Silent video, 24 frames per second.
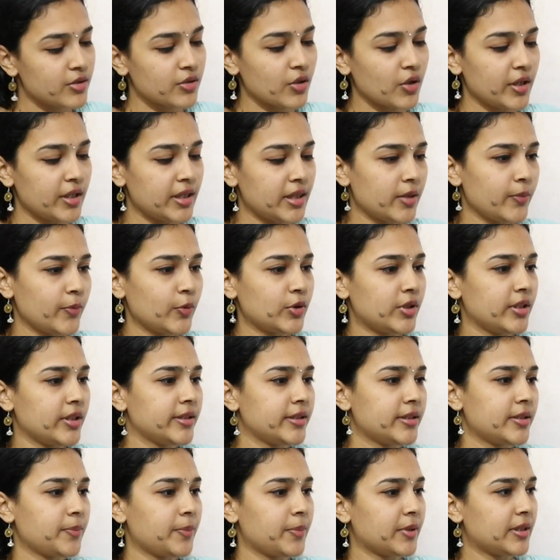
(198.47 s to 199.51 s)
ஸோ இந்த
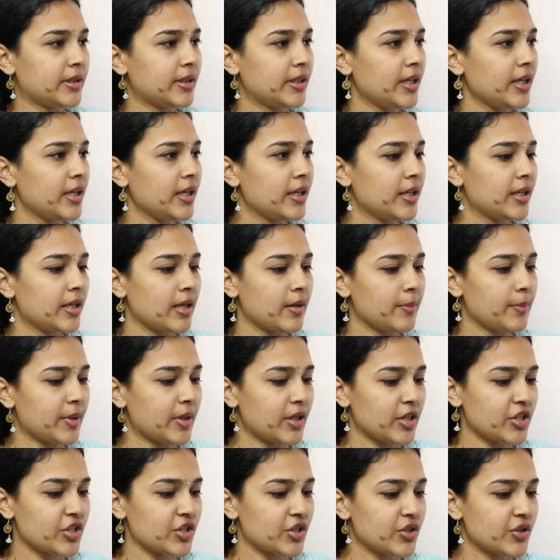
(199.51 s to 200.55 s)
புத்தகத்தை பற்றி நான்
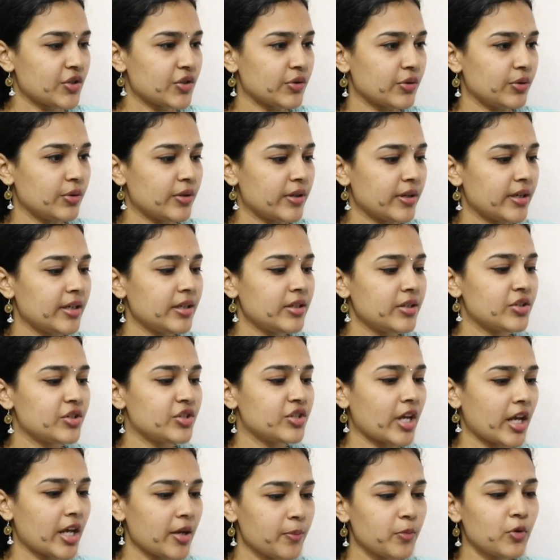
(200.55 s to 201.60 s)
படிச்சுட்டு சொல்கிறேன்
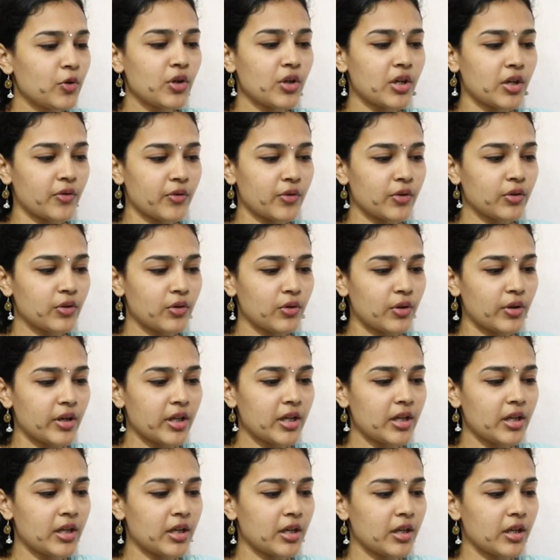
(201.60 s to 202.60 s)
ஜெயமோகன் அவர்களோட